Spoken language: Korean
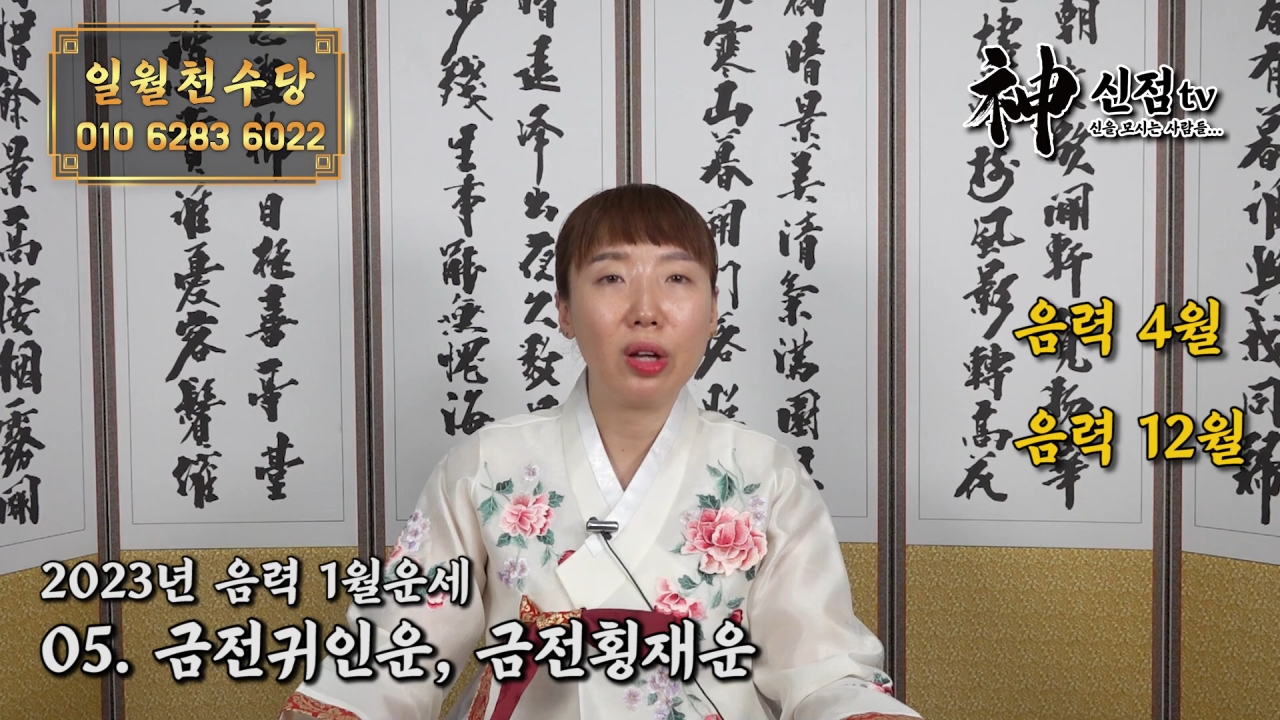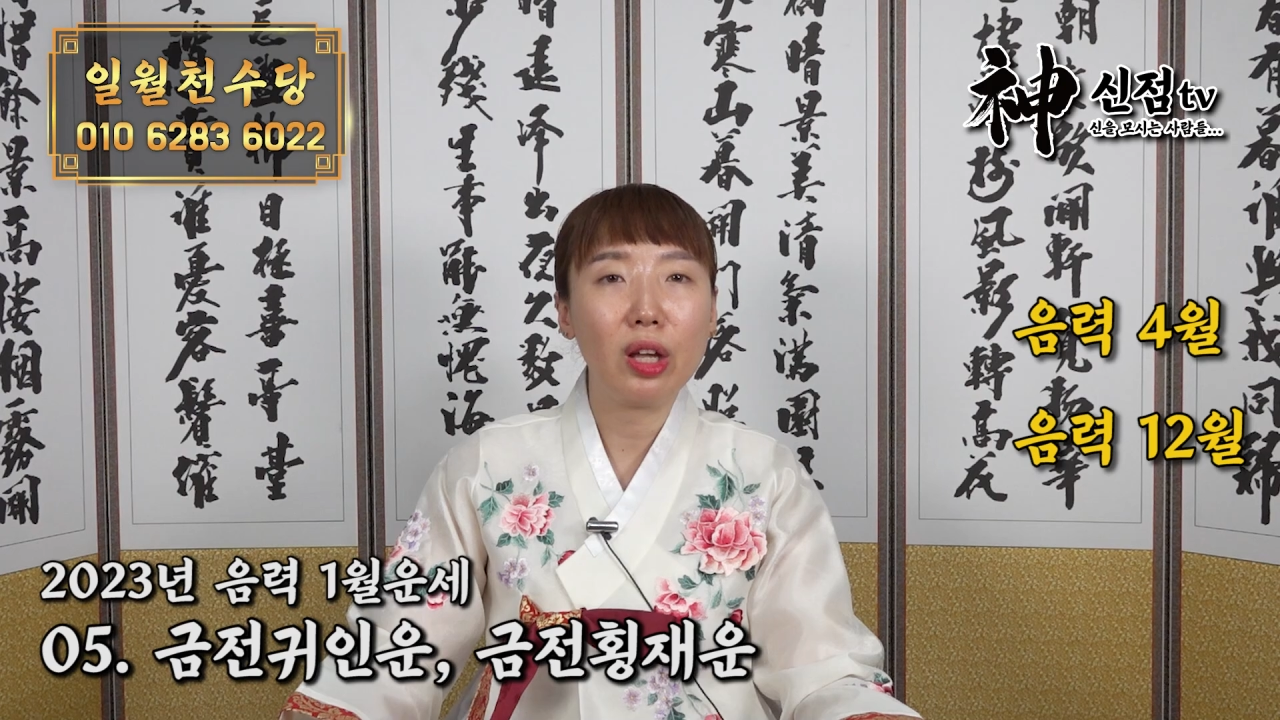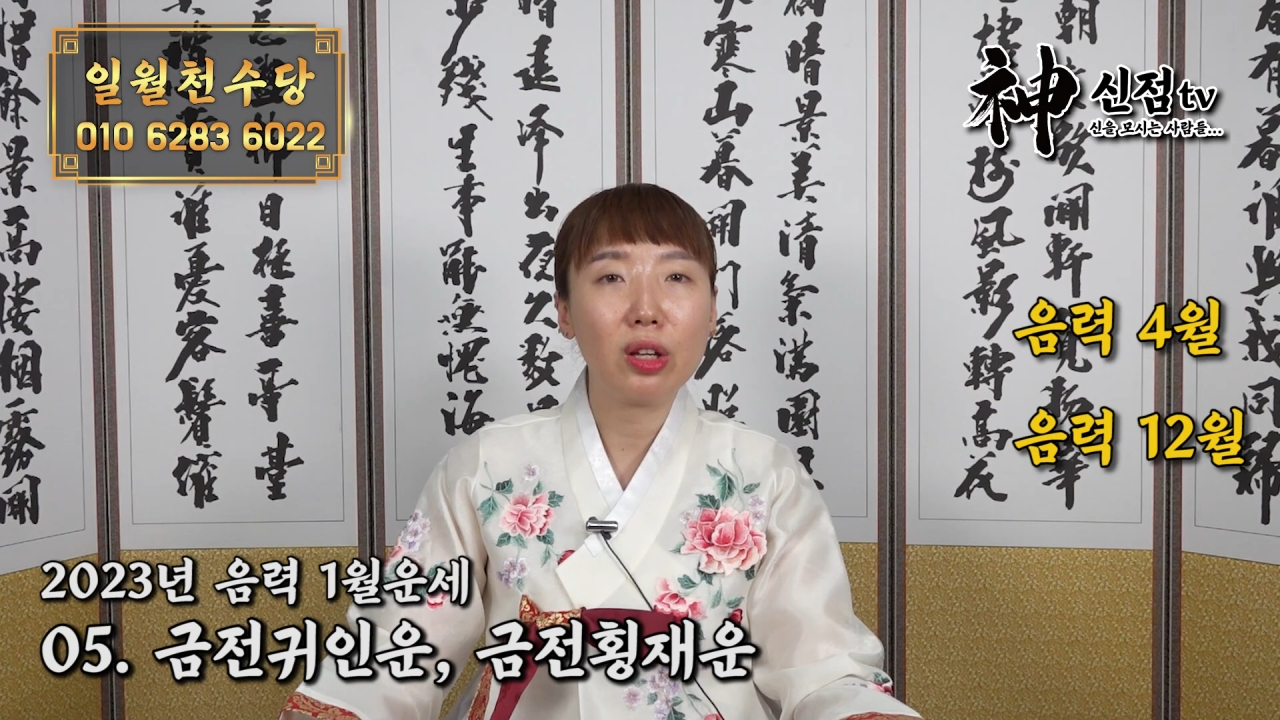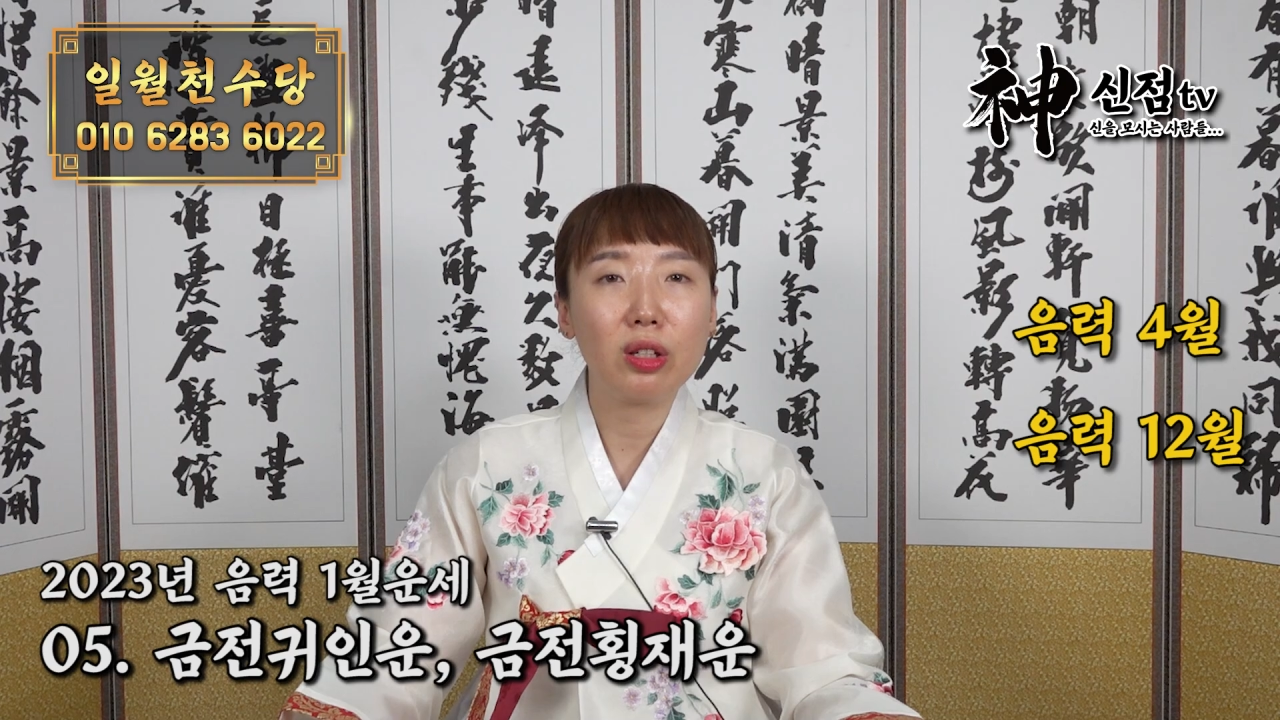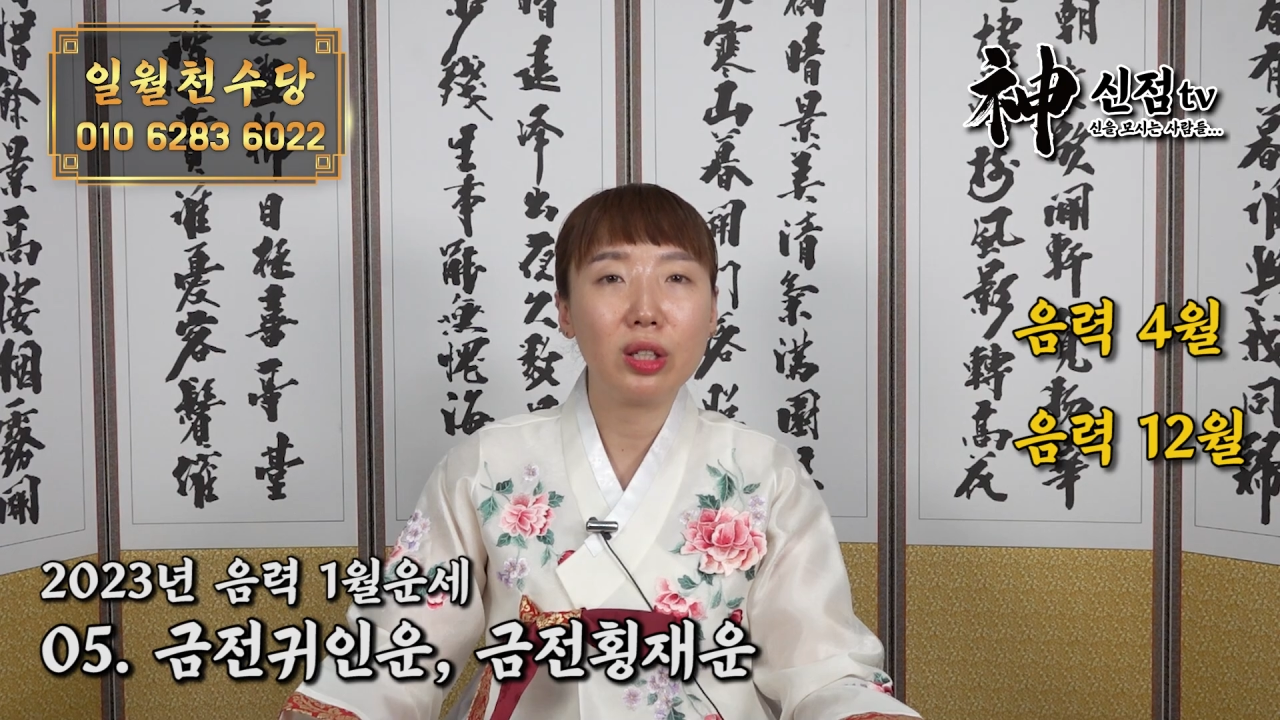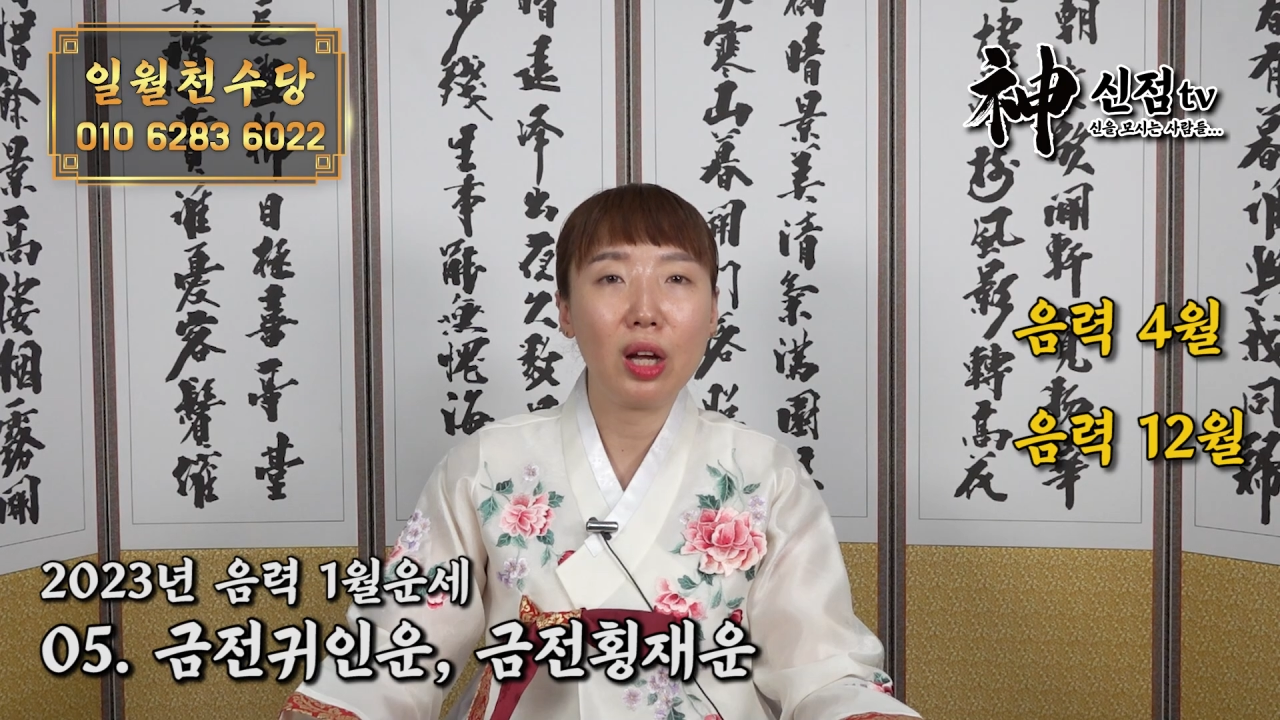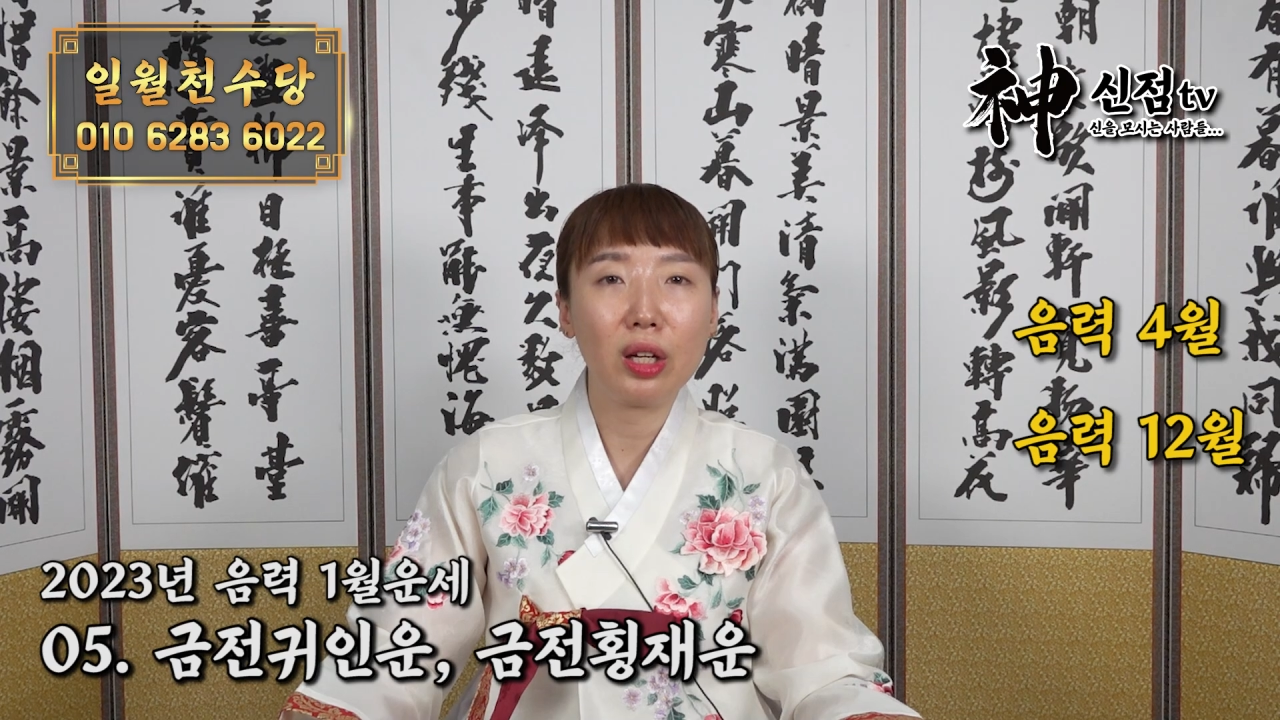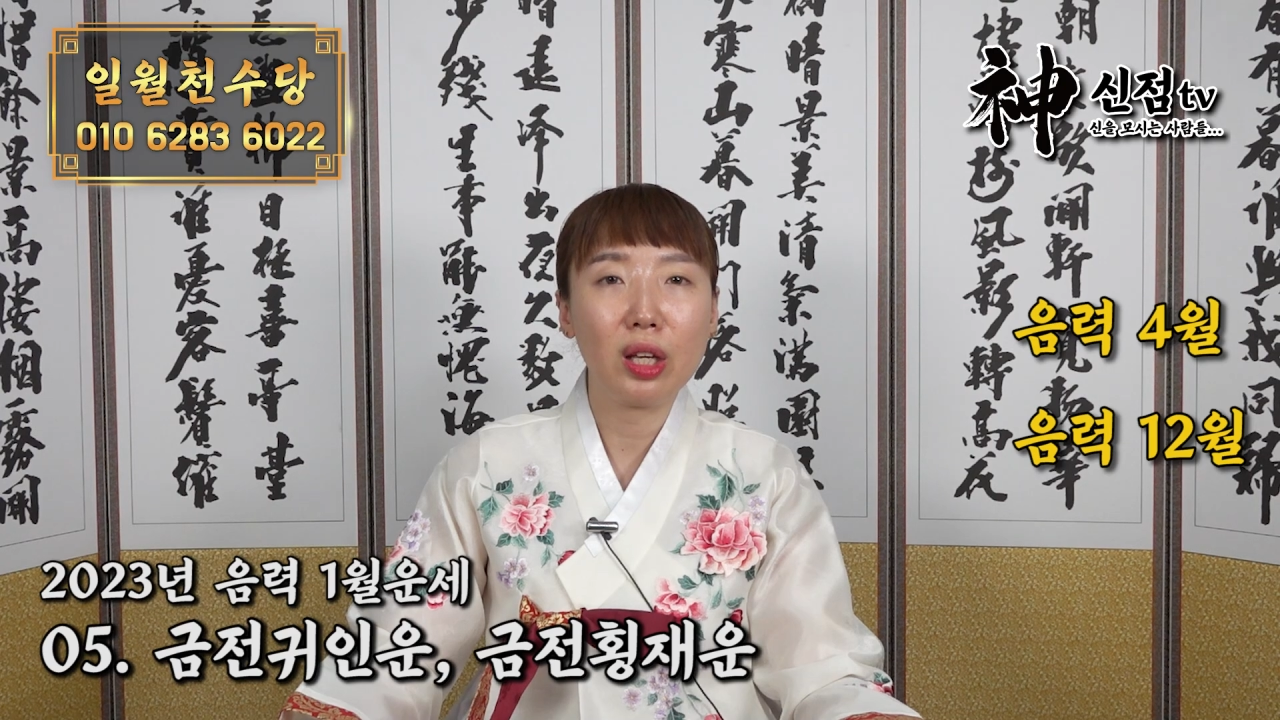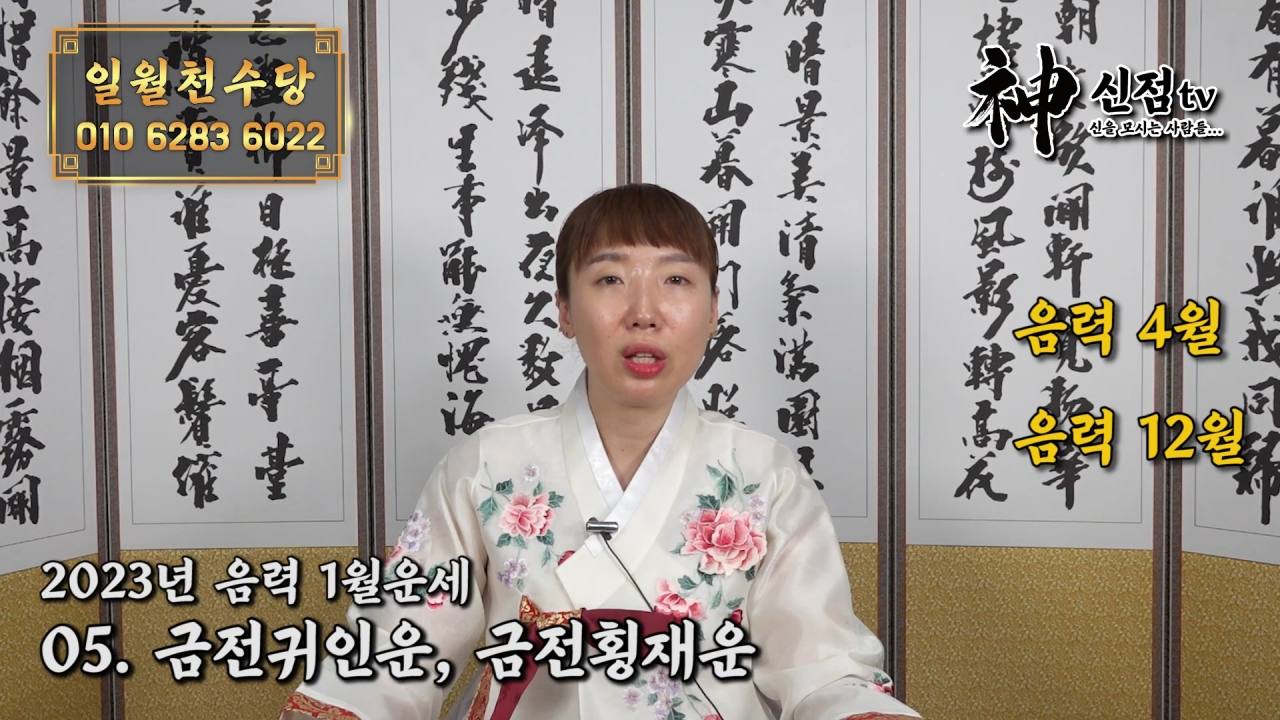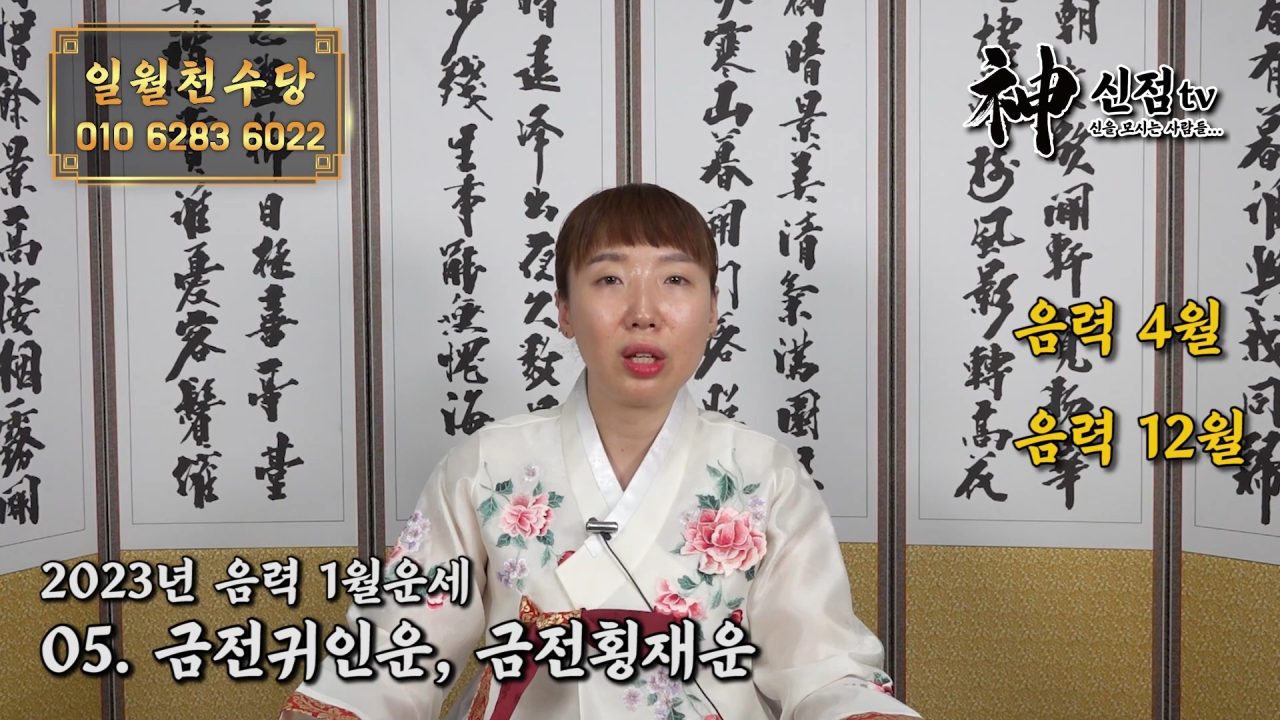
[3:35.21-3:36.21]
해결을
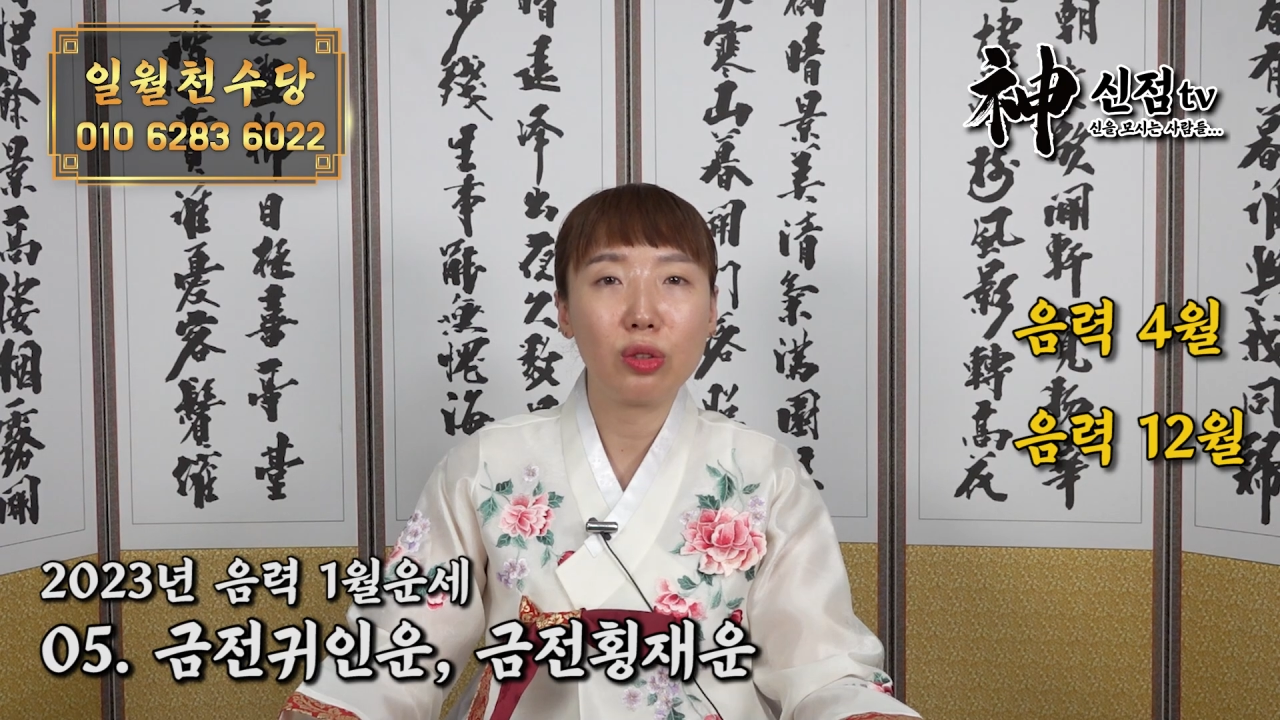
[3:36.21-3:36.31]
하게